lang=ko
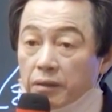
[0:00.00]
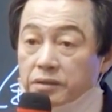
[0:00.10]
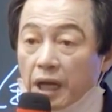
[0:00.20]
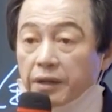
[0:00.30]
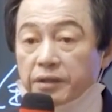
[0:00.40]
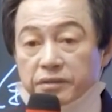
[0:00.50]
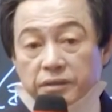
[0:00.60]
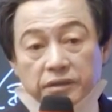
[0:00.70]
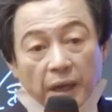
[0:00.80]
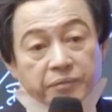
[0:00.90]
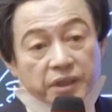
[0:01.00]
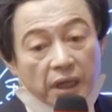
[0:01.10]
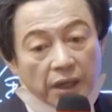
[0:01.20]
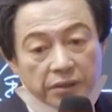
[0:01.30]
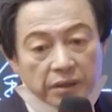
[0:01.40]
사이언스
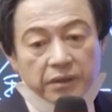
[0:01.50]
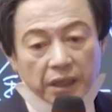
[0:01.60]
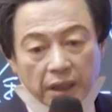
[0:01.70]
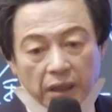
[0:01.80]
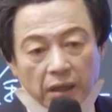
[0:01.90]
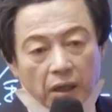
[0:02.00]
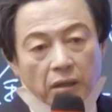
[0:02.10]
잡지나 이런 데다가